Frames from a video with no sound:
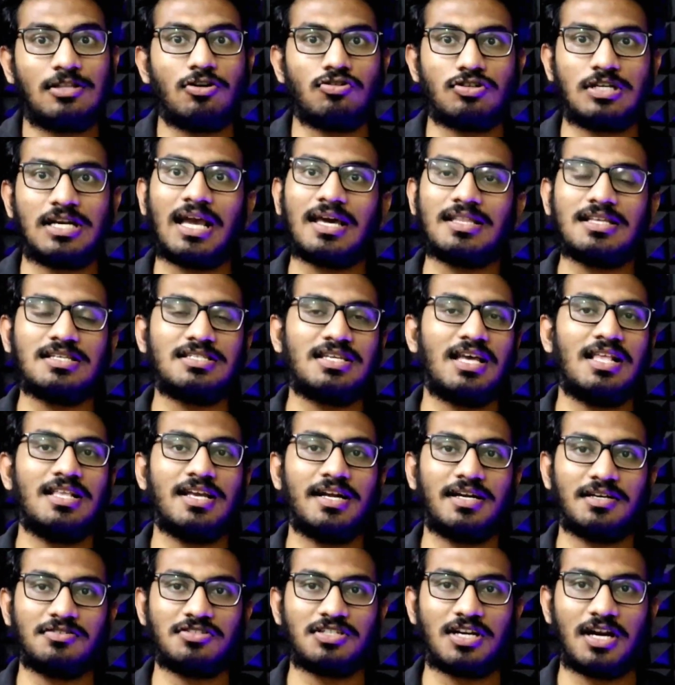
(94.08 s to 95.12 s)
థౌసండ్కి అయితే సేల్
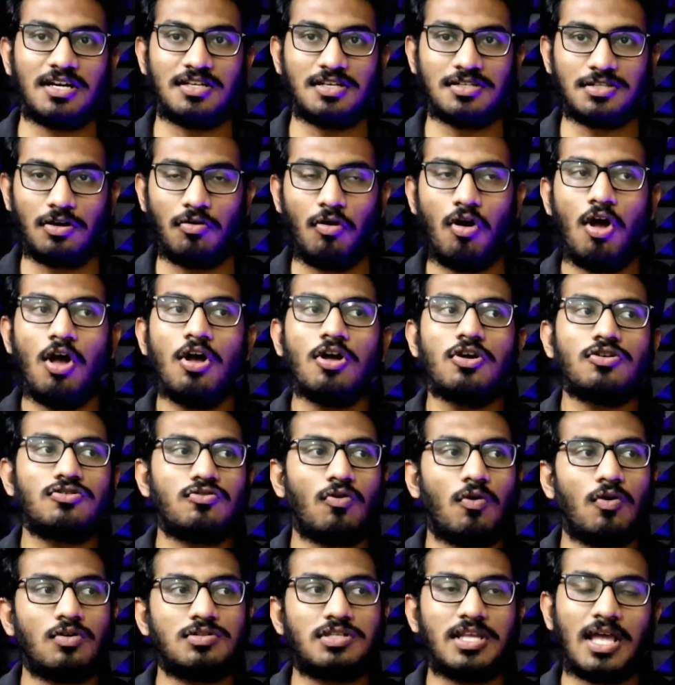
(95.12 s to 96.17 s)
చేయడం స్టార్ట్ చేశారు సో
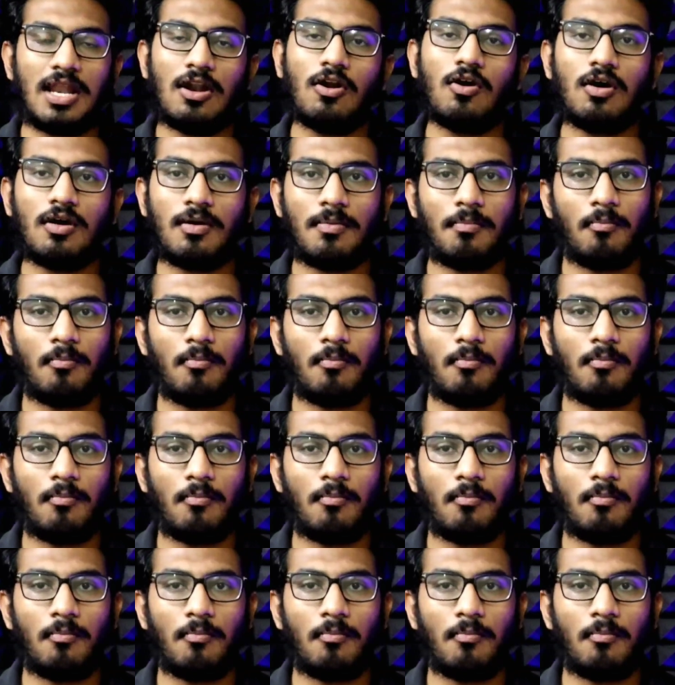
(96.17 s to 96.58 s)
సేల్లో